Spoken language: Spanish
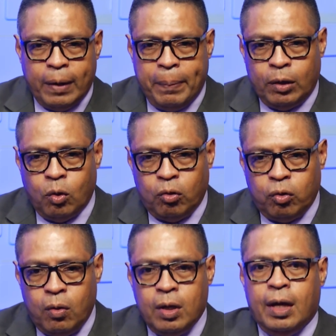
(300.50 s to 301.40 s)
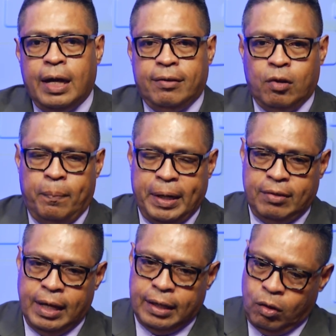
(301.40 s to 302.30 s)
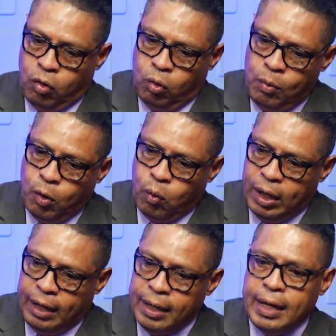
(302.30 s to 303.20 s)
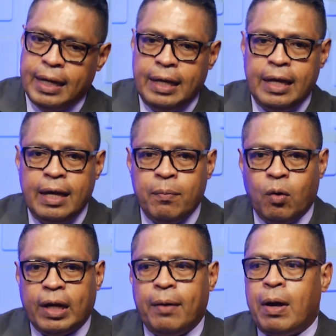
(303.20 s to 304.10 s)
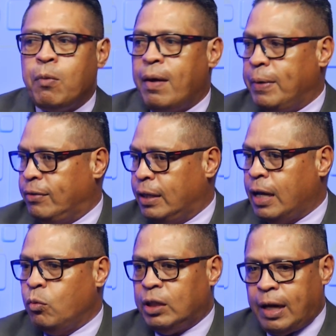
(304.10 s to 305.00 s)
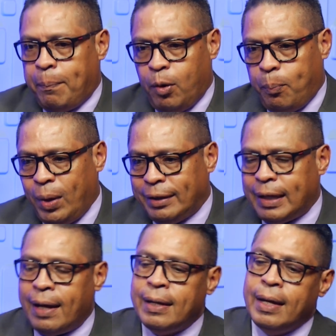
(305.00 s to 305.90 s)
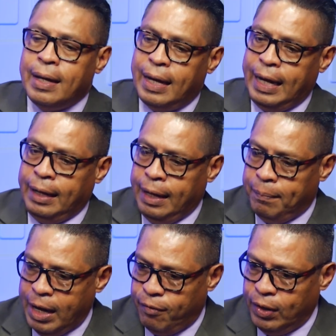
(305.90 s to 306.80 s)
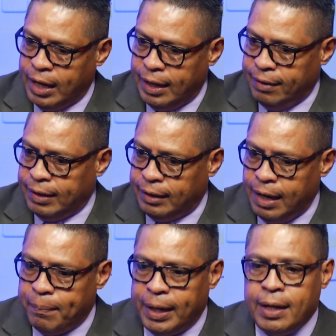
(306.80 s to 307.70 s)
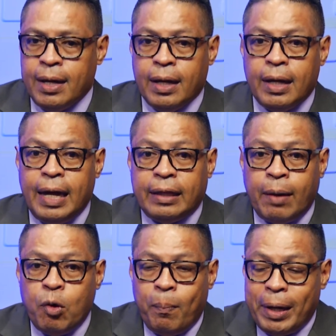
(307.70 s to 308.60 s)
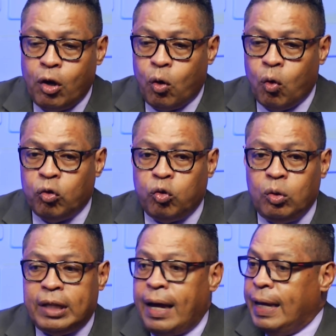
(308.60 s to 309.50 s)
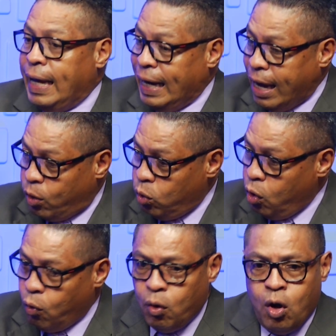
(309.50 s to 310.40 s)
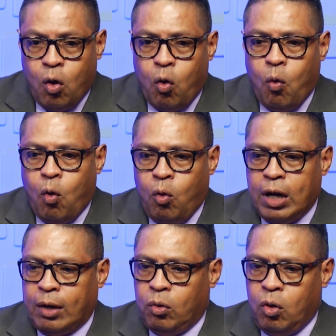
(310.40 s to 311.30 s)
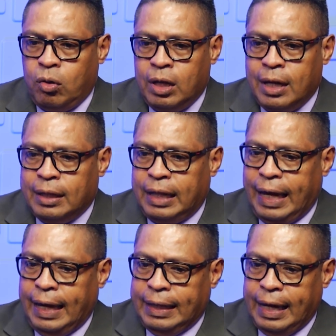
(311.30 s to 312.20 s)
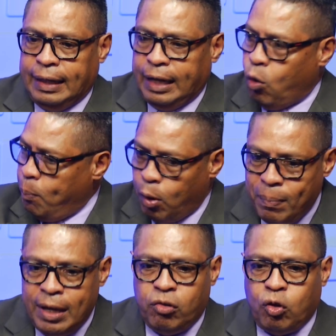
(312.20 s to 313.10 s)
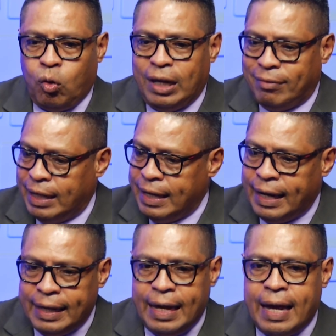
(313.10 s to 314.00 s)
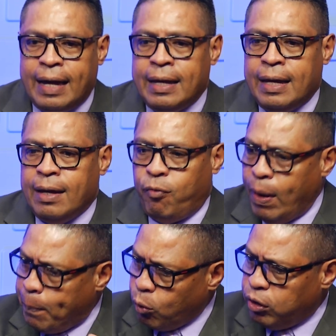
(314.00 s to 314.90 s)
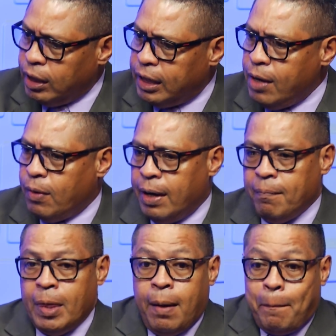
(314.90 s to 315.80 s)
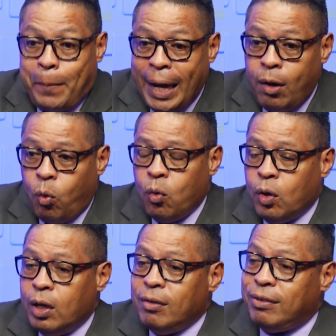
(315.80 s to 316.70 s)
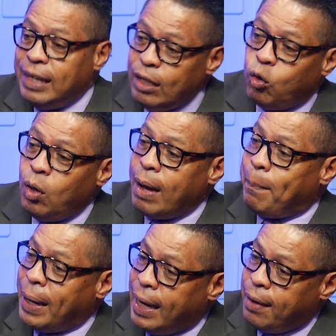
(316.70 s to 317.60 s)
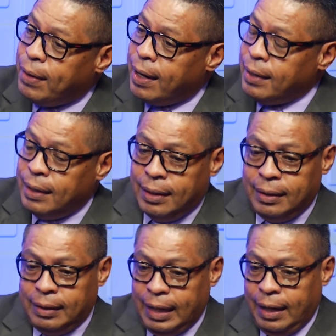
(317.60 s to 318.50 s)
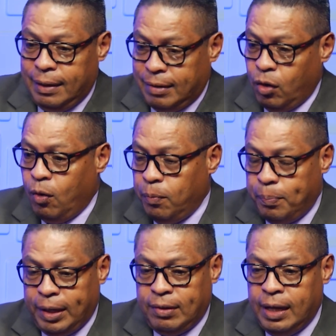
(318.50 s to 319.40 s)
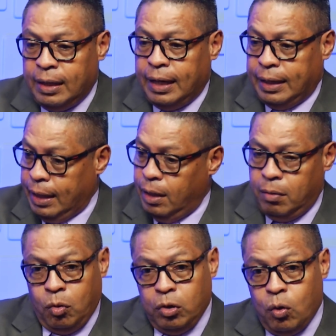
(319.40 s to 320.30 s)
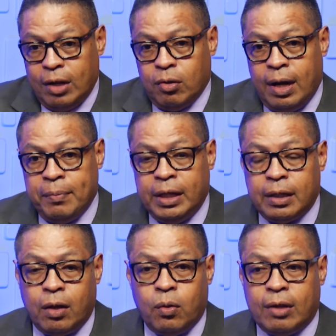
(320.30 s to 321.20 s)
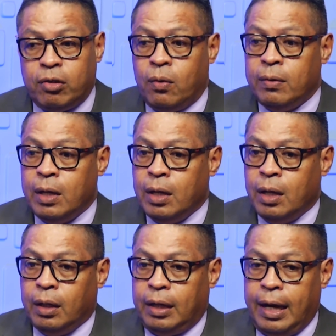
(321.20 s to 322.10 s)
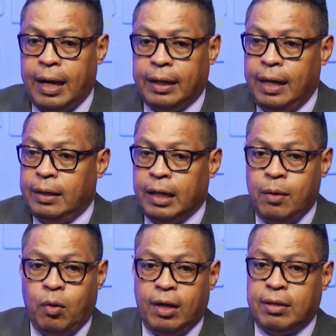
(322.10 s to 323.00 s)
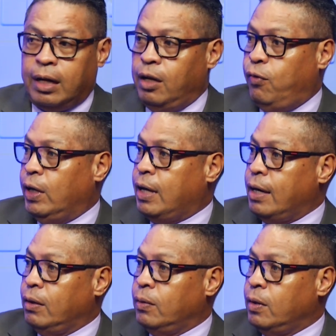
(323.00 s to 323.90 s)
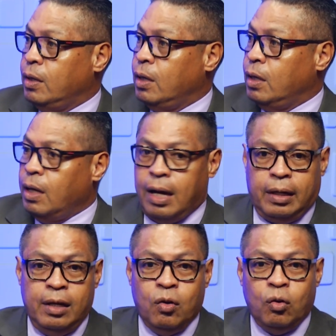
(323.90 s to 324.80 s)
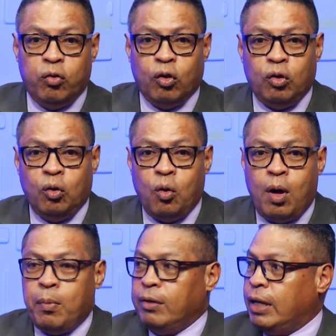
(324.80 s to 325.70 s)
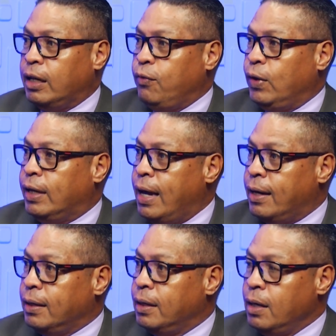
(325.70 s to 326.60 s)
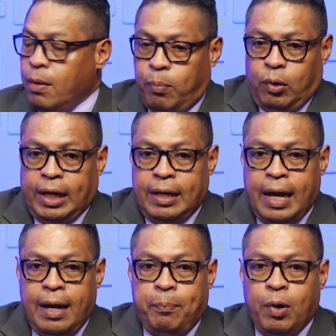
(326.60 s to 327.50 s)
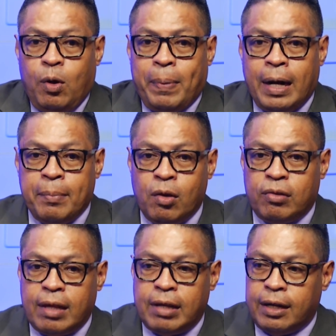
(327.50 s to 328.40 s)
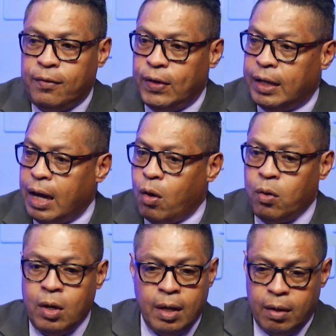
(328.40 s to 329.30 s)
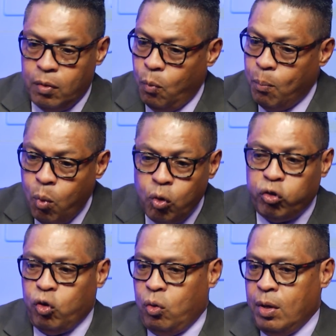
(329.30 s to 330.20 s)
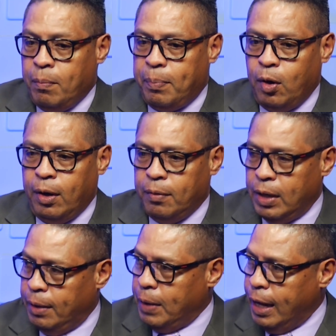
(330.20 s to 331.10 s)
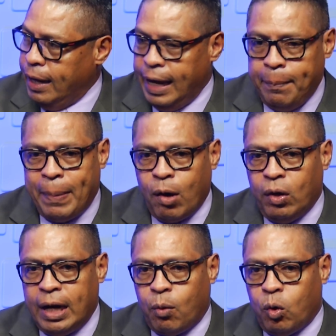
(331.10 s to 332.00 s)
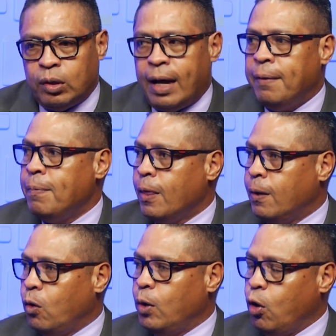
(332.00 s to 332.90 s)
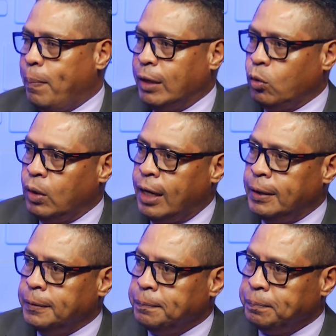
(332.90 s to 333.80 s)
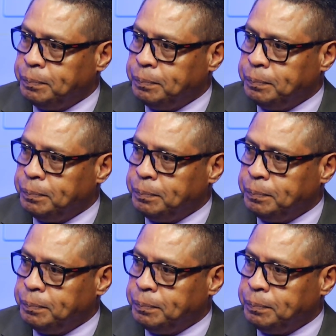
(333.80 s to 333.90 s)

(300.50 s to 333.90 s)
respetuosos, el señor presidente nos reunimos con él y dijimos que vamos a presentar nuestras propuestas a finales de septiembre. Estamos en un periodo de consulta en la reunión. Hubo una reunión de, compromiso, de sinergia, fue positiva. Pero cito la palabra del señor presidente, que lo dijo la señora ministra de Educación, que aquí tenemos que sacrificarnos. Aquí no, nosotros no vamos a sacrificar porque ya el pueblo panameño se ha sacrificado mucho por el, pago de la cuota obrero patronal. Dos